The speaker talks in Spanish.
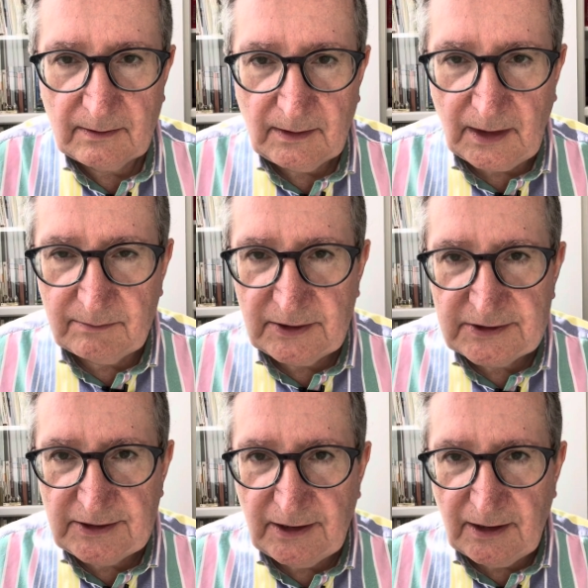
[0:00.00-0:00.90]

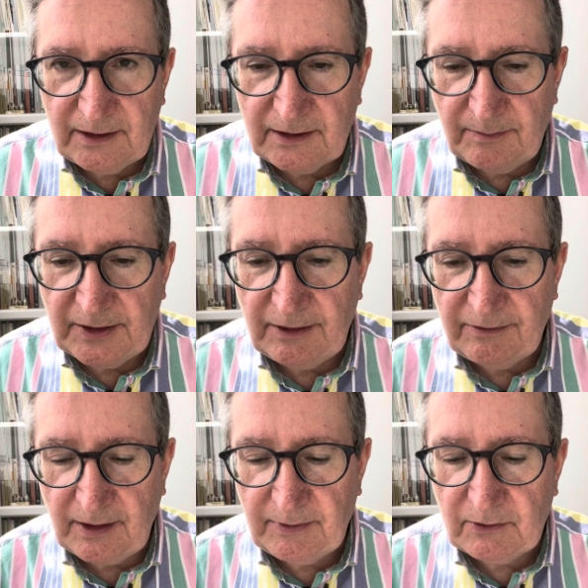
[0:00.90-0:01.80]
Amnistía e
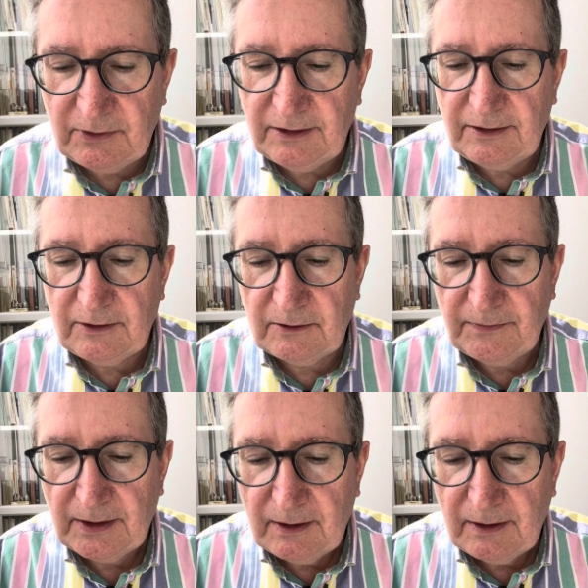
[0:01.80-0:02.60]
independencia. A mi juicio,